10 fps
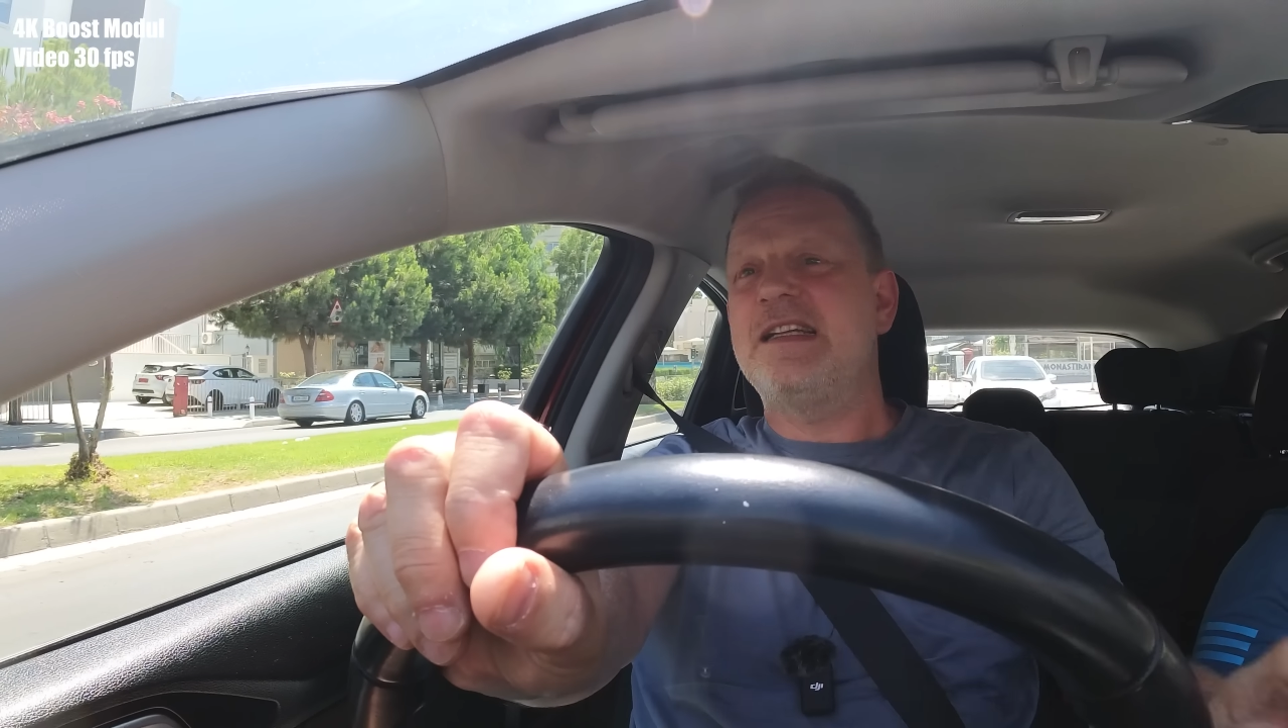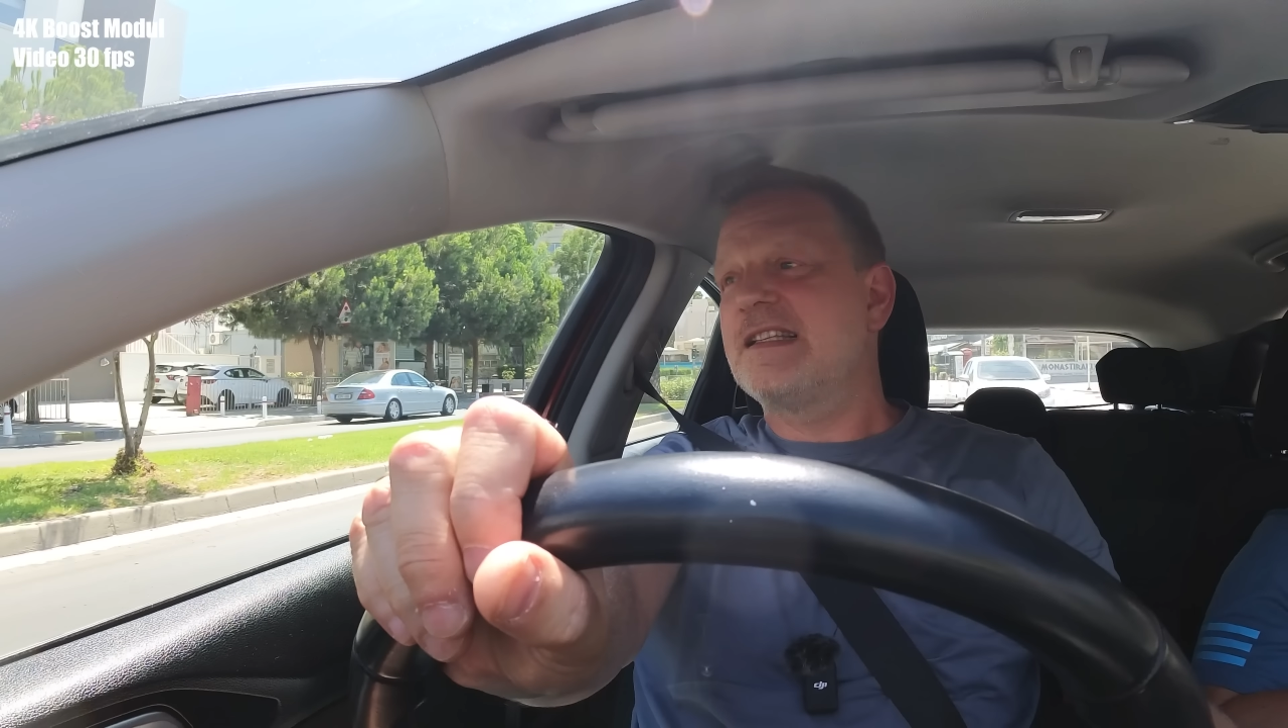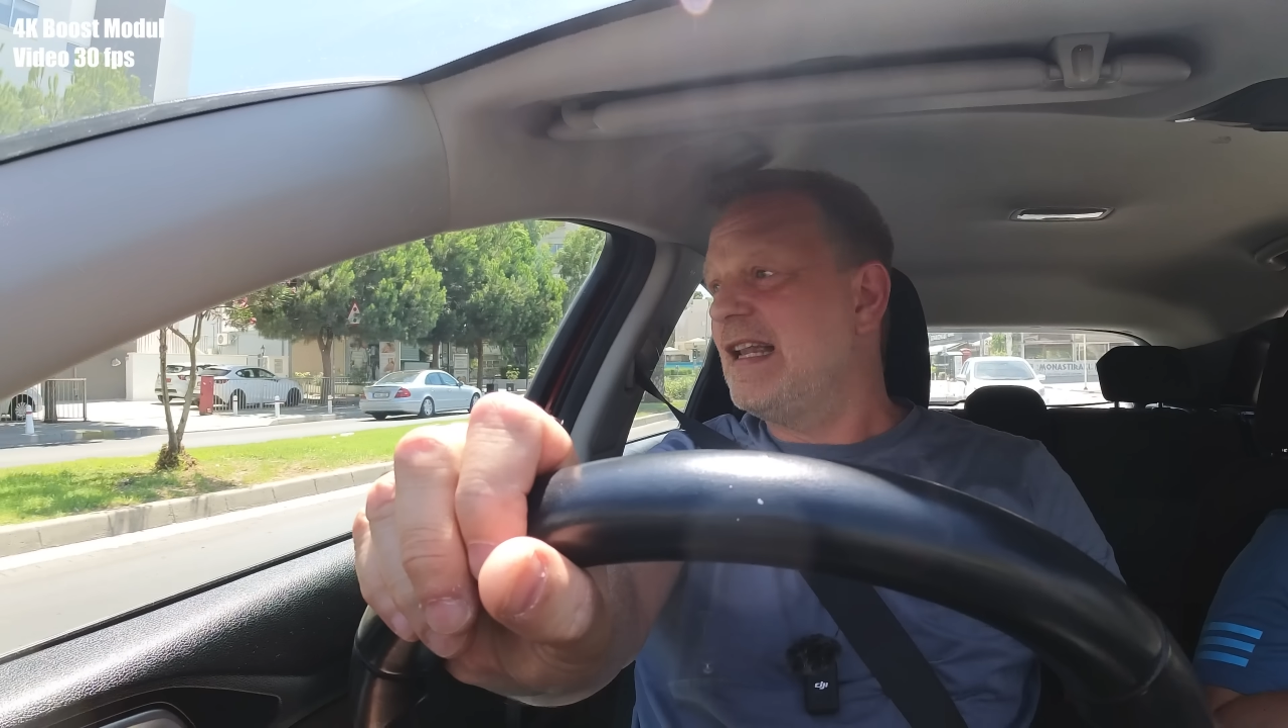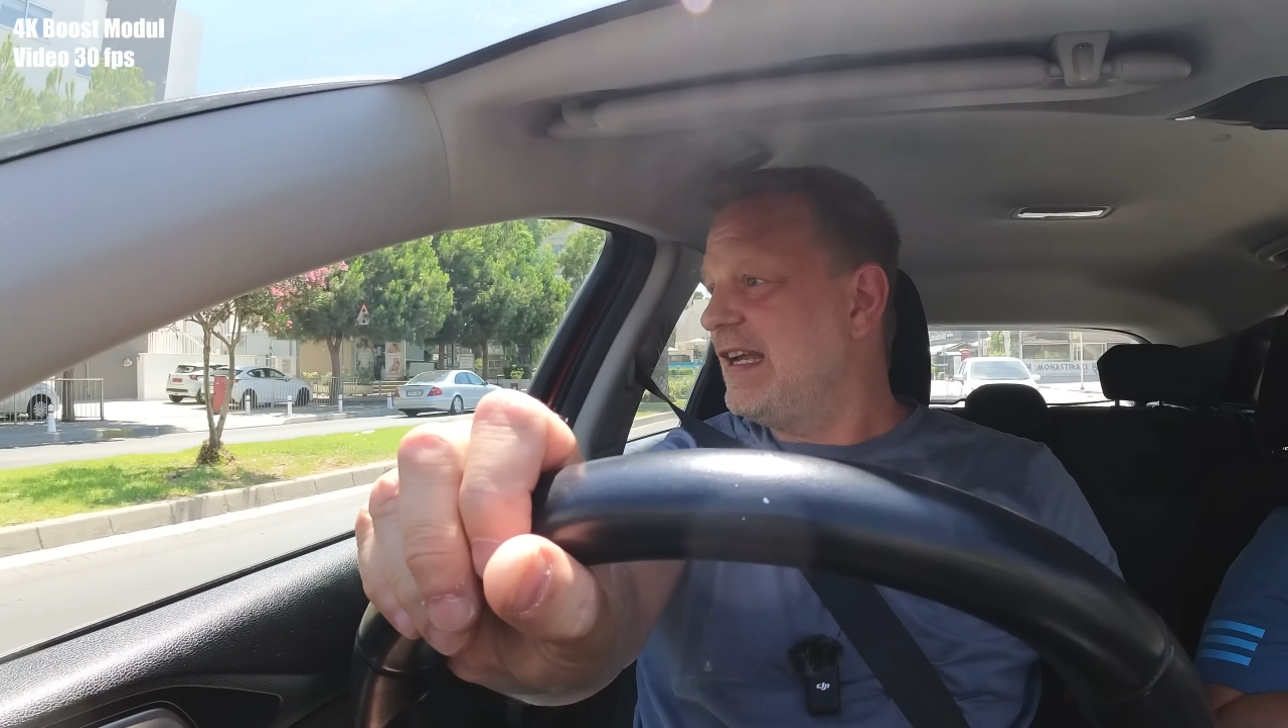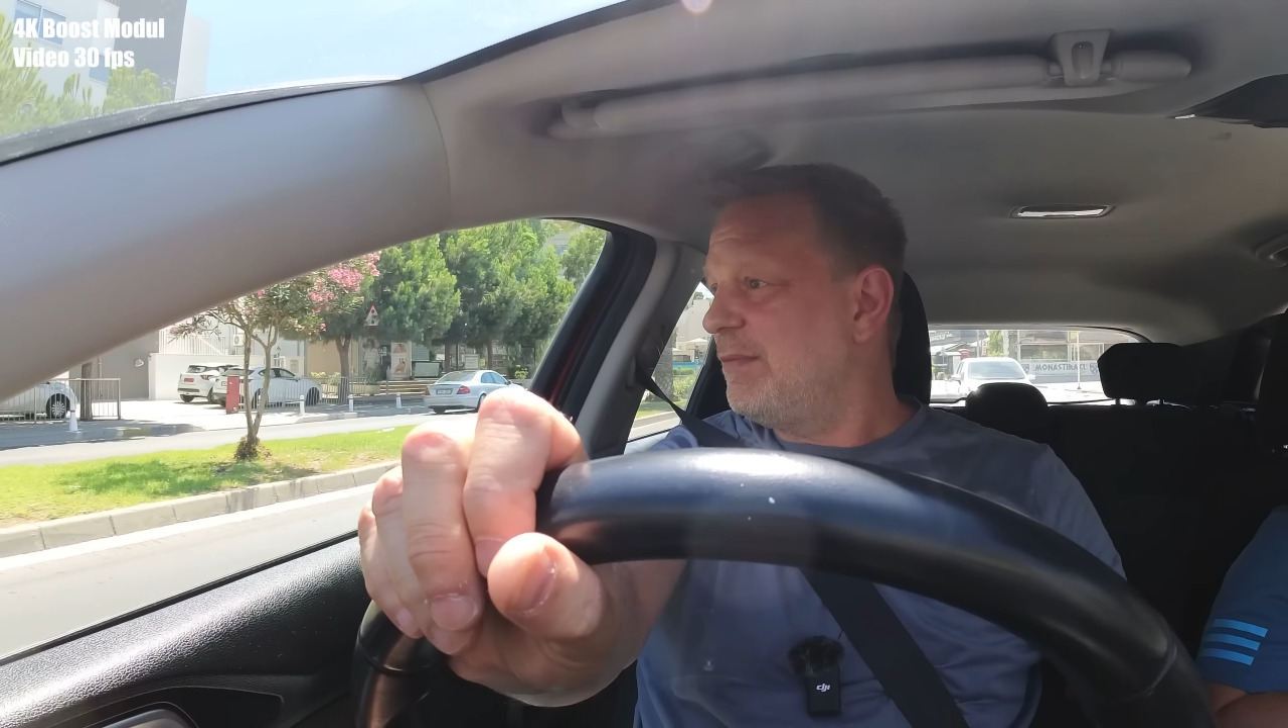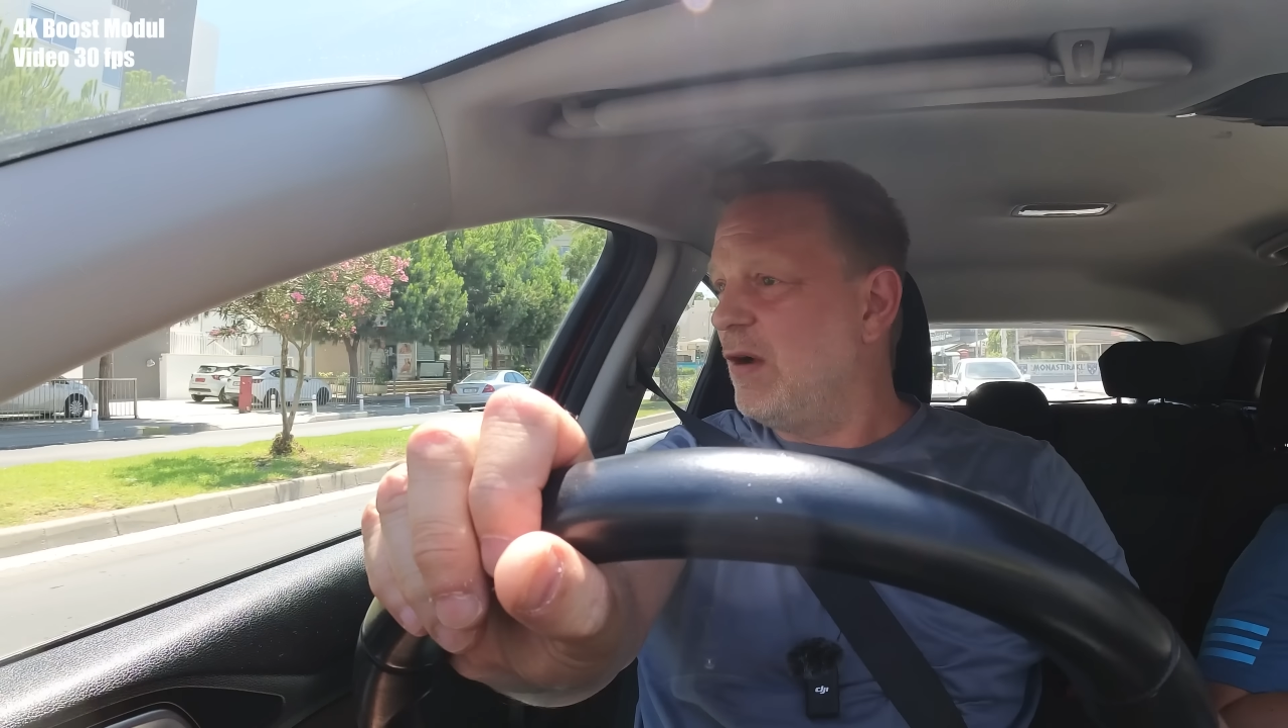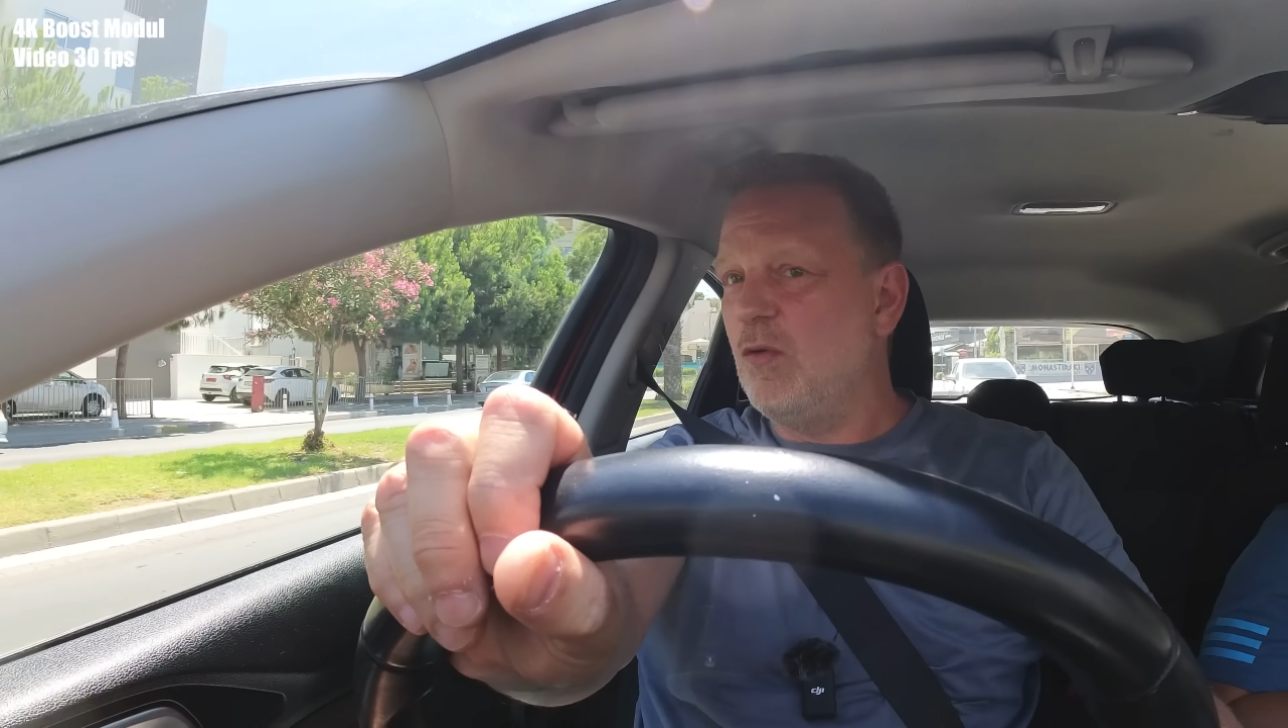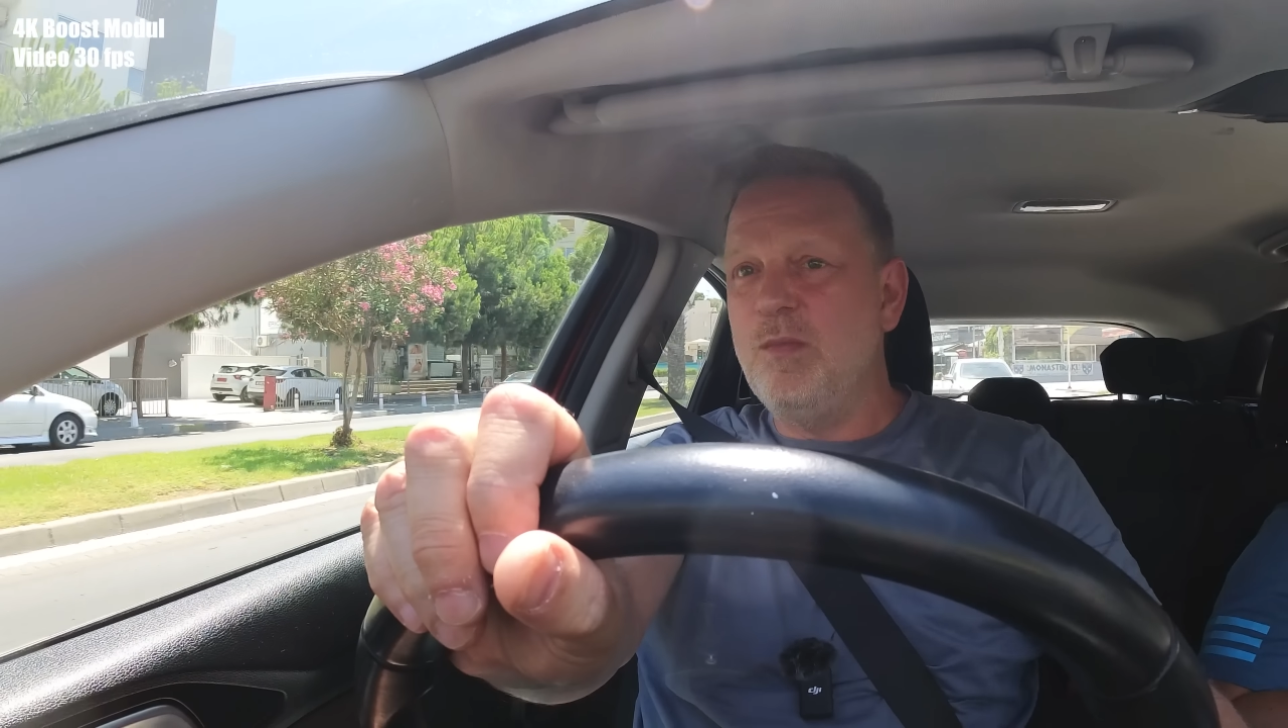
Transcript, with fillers: jetzt gleich mal